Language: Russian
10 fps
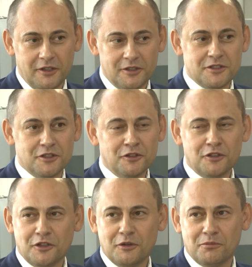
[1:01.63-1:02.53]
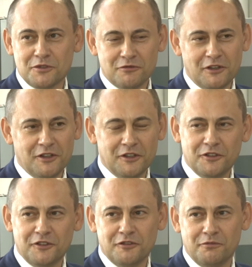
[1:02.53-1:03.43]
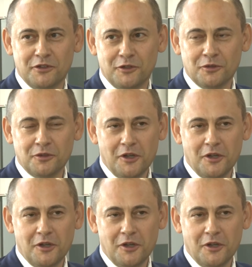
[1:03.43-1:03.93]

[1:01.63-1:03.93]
И центр нам позволяет идти вперед.